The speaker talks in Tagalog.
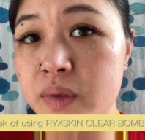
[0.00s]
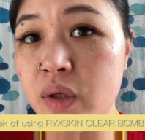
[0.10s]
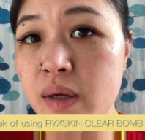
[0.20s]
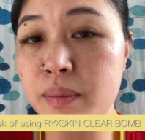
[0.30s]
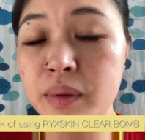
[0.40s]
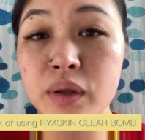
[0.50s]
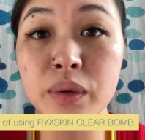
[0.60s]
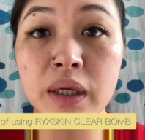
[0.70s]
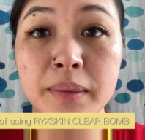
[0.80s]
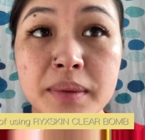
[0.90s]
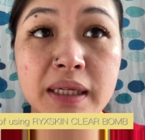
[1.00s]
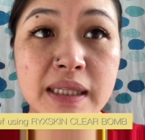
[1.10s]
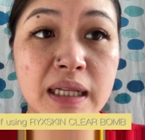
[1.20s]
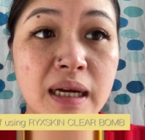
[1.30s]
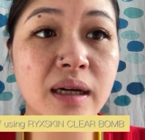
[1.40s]
Yun lang po, quick
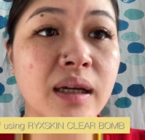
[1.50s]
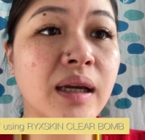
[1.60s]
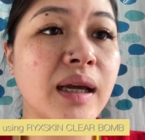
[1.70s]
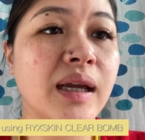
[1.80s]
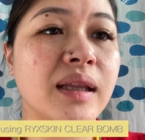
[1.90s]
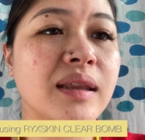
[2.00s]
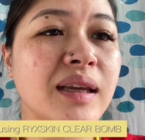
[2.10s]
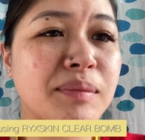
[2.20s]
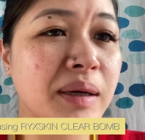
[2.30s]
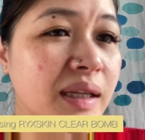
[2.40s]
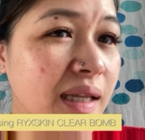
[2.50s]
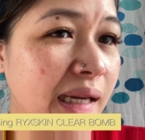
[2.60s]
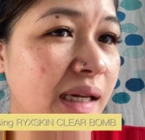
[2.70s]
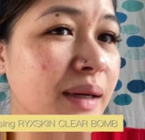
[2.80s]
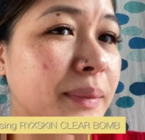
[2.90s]
update lang. And day by
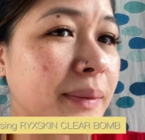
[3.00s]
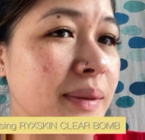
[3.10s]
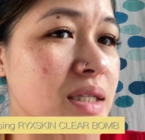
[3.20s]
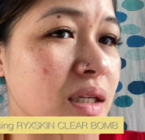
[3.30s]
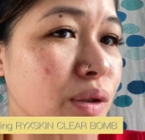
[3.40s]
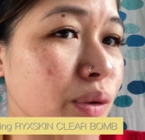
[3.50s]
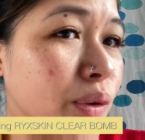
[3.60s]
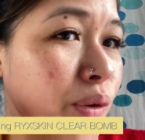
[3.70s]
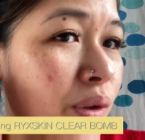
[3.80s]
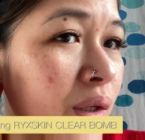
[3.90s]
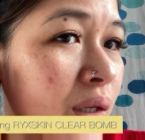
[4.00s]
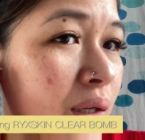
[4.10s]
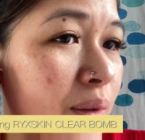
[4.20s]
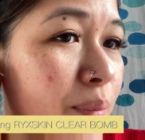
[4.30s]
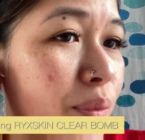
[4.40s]
day, napapansin ko
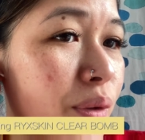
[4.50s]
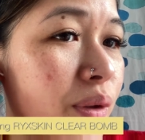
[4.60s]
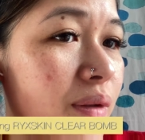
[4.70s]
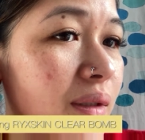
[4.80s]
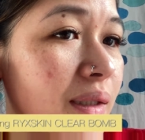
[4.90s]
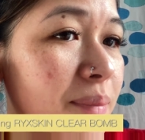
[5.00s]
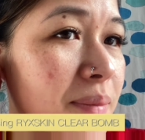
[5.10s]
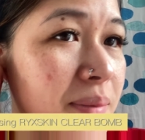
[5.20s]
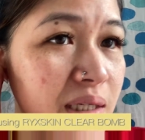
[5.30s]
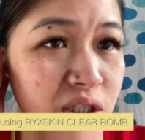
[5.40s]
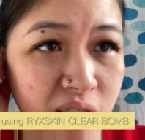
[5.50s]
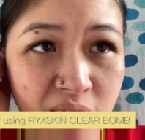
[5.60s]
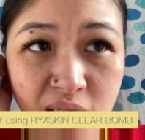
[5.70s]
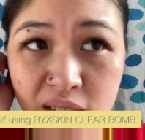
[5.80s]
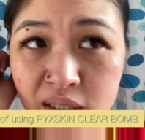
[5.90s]
more on nagpipil siya
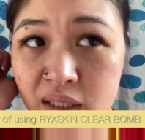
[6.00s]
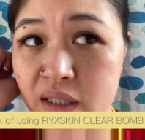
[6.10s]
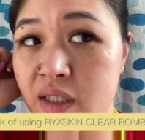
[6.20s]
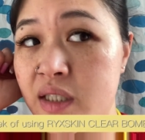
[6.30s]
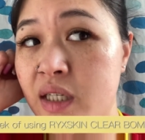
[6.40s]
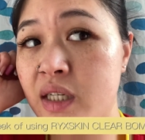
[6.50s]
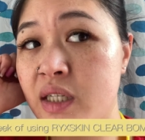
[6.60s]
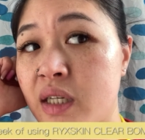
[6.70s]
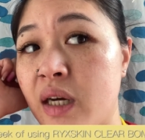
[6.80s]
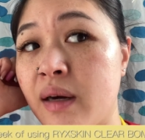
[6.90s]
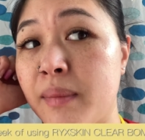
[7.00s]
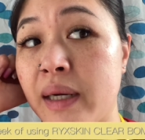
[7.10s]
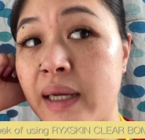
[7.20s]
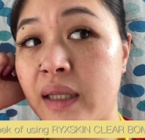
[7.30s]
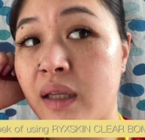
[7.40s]
at nag-change ng
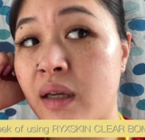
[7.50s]
balat.